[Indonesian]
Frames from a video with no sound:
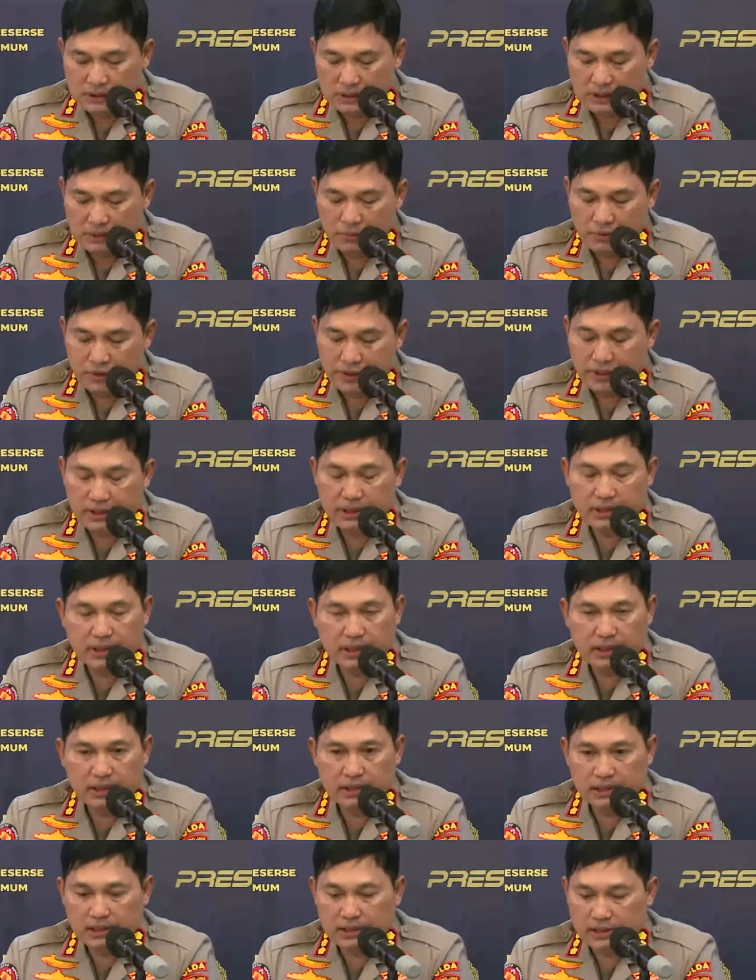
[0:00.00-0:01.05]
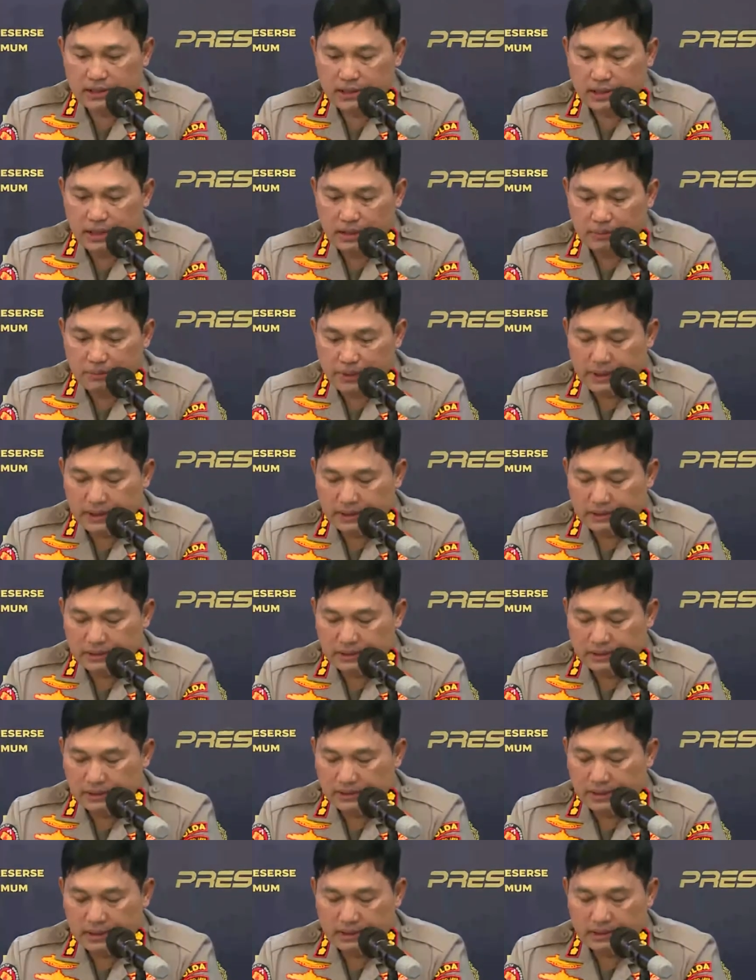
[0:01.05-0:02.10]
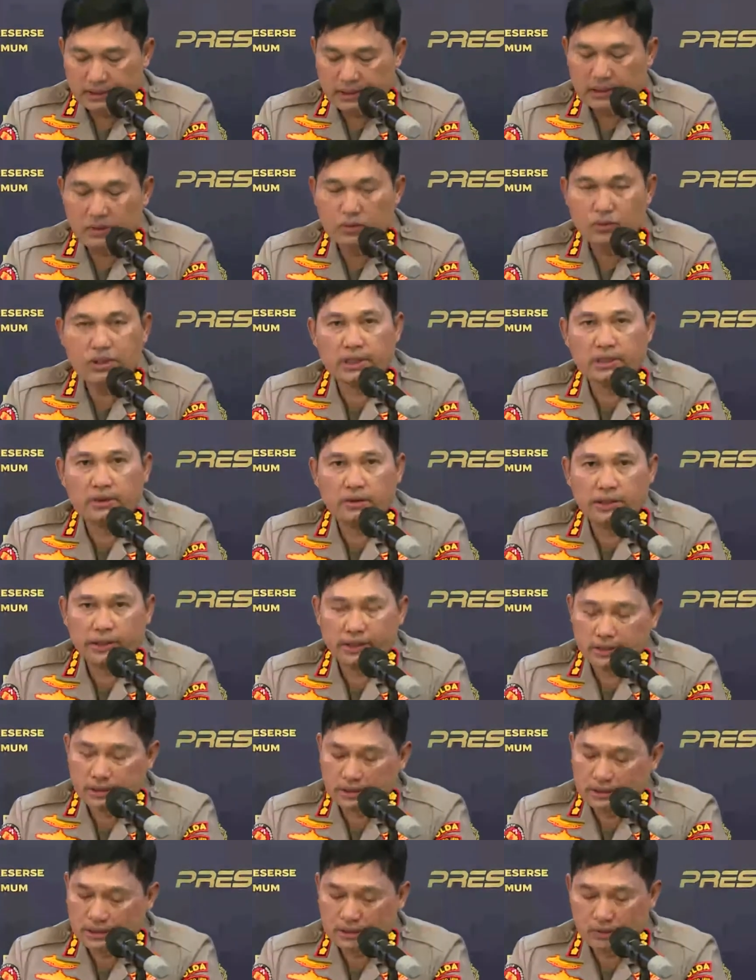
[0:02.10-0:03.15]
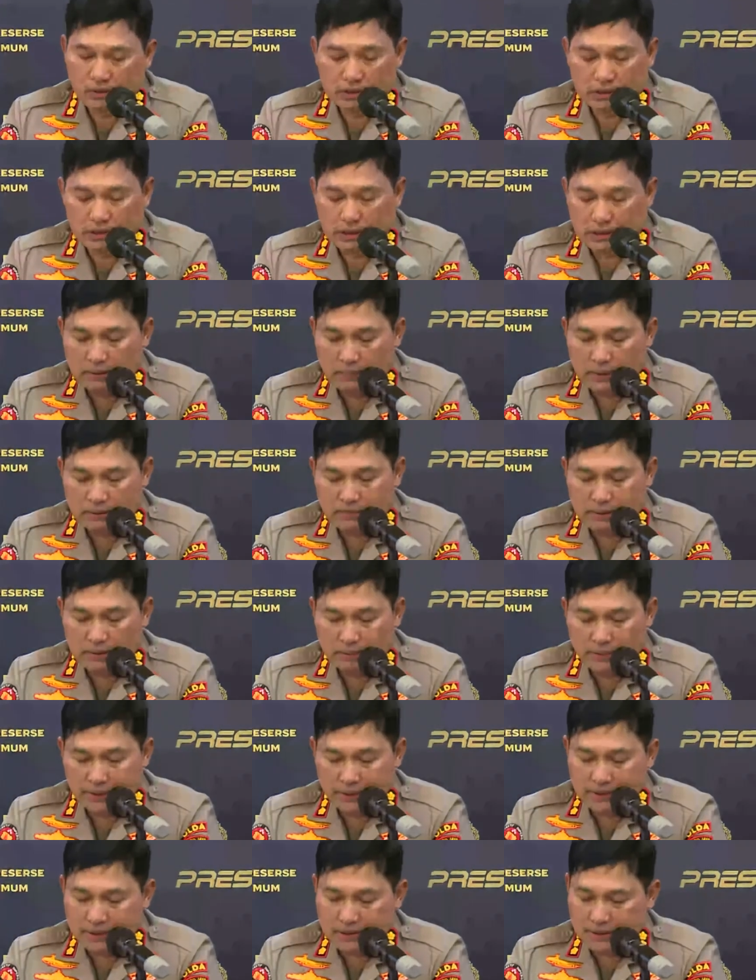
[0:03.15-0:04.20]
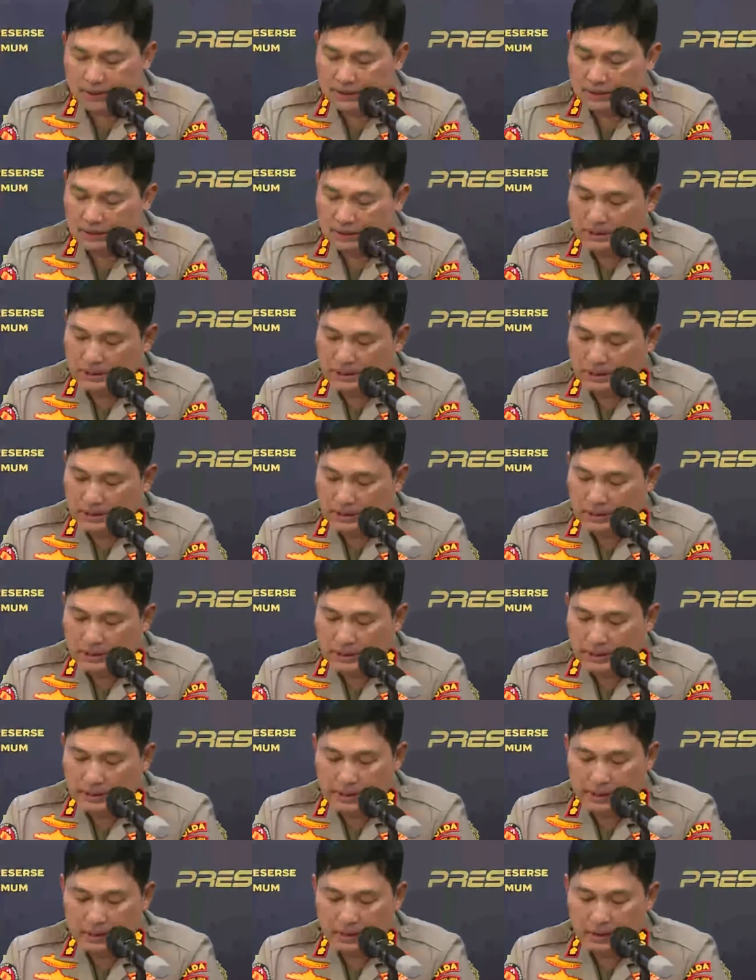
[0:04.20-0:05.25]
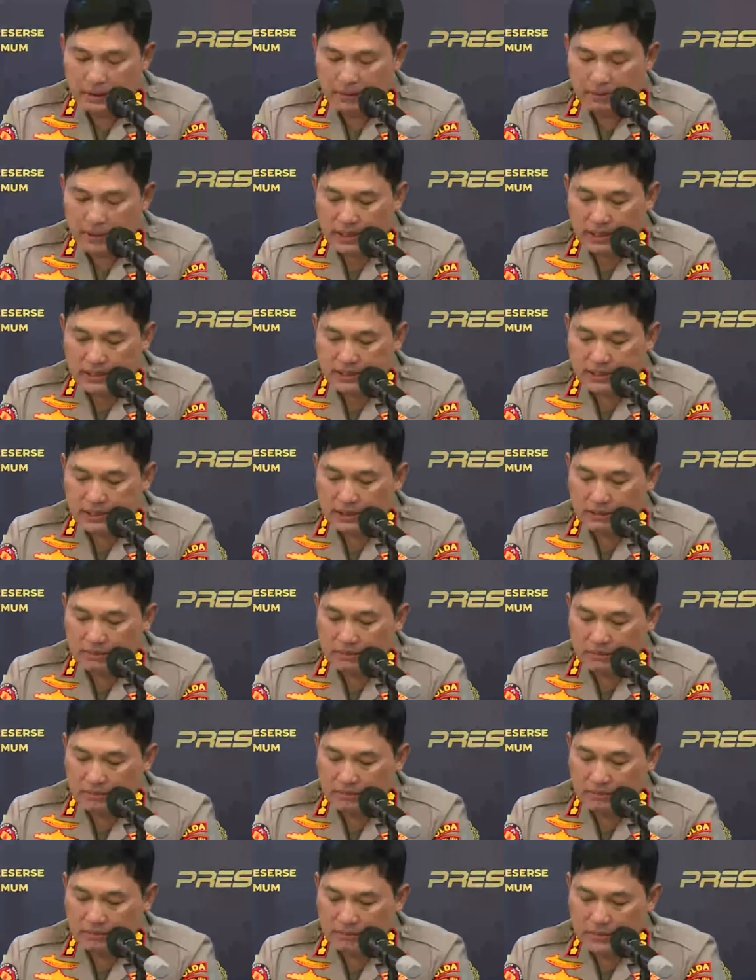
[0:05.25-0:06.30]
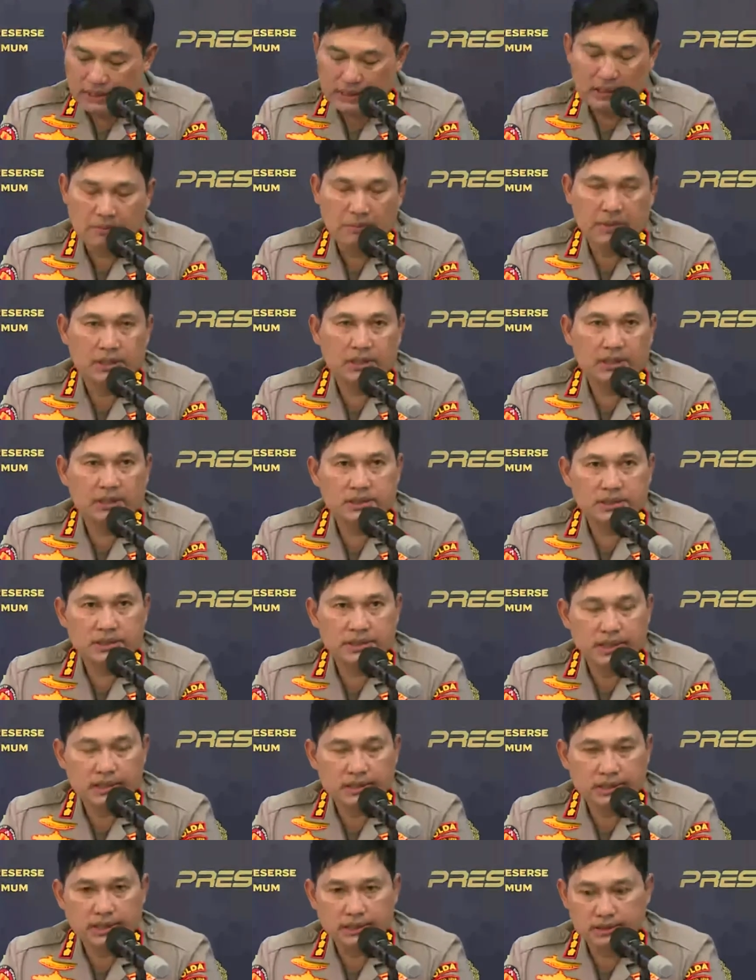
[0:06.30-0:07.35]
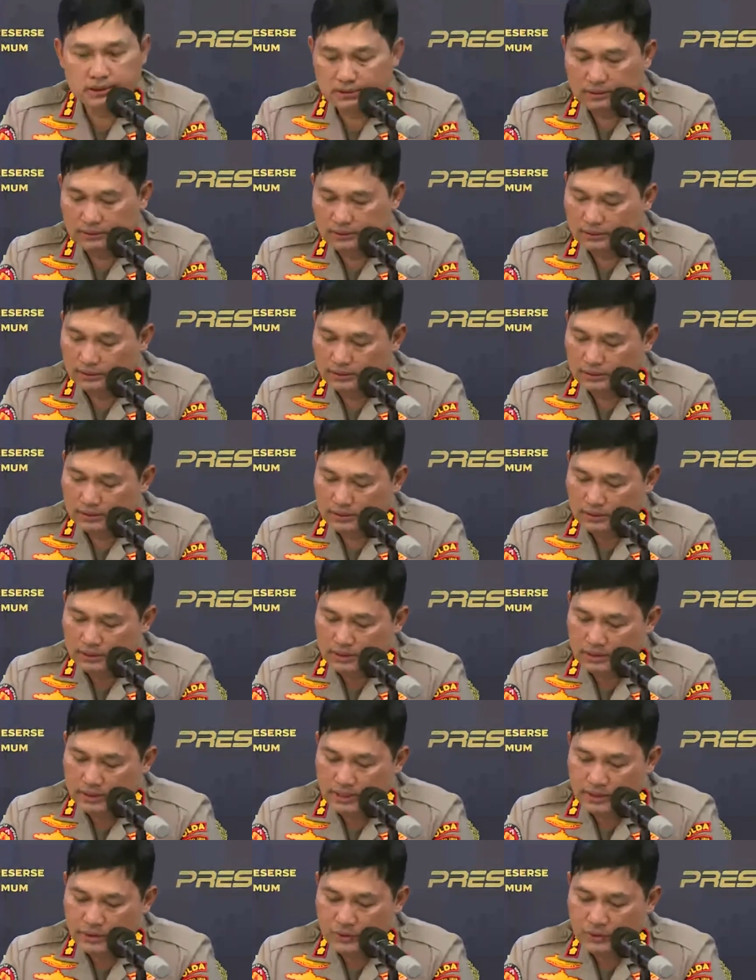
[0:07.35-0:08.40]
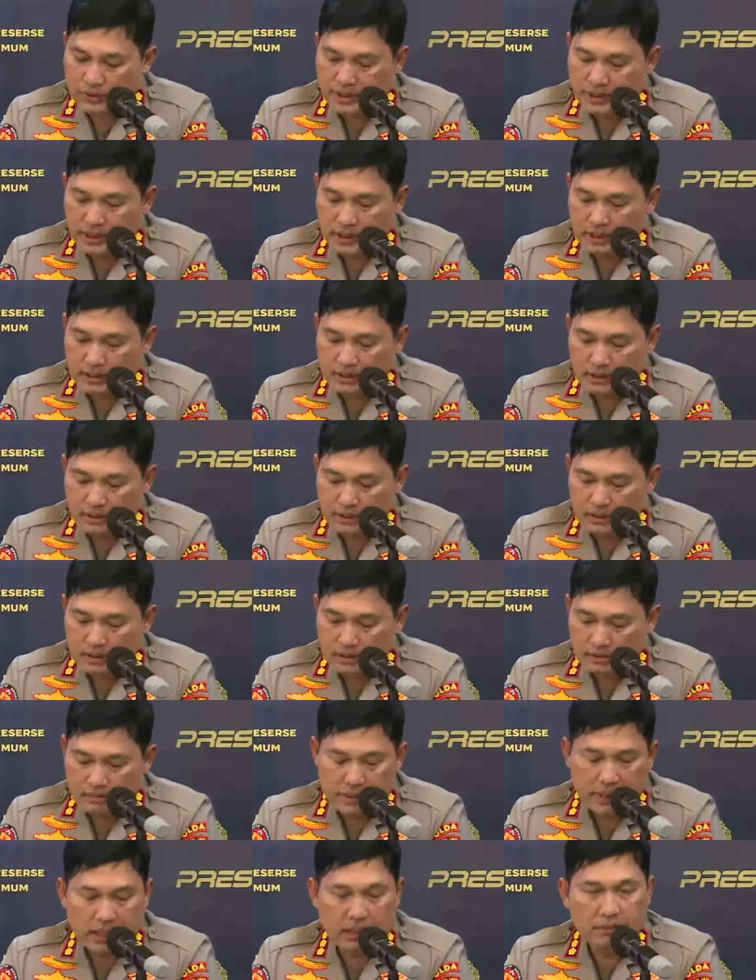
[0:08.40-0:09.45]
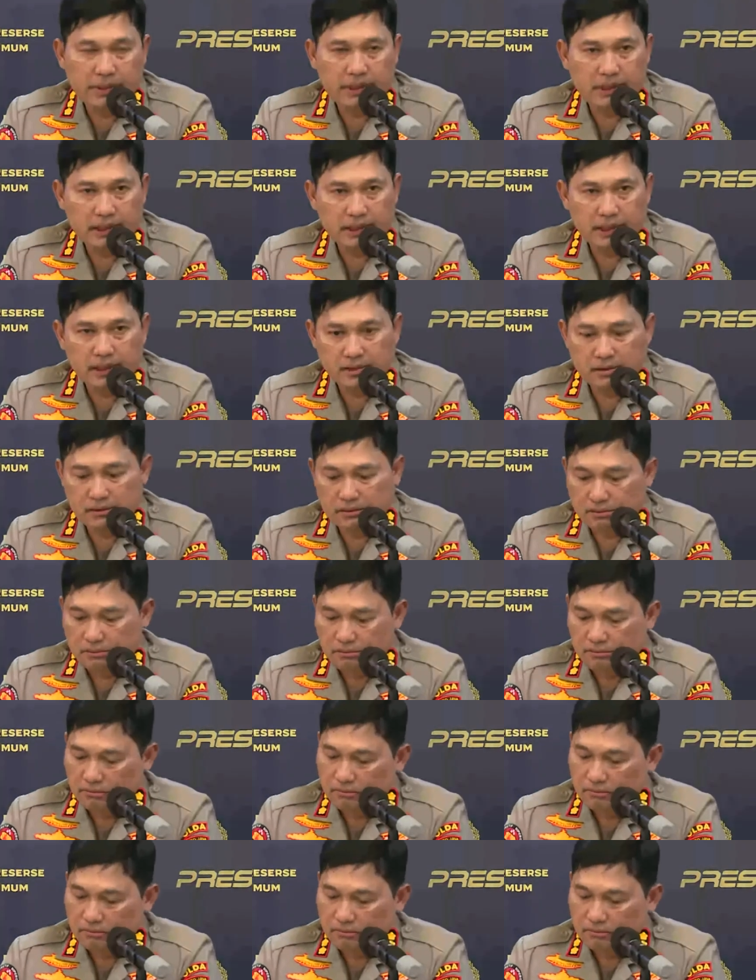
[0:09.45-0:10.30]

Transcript: Kemudian dengan kesigapan yang dilakukan oleh anggota pas pampres, ini berhasil mengamankan senjata dan juga mengamankan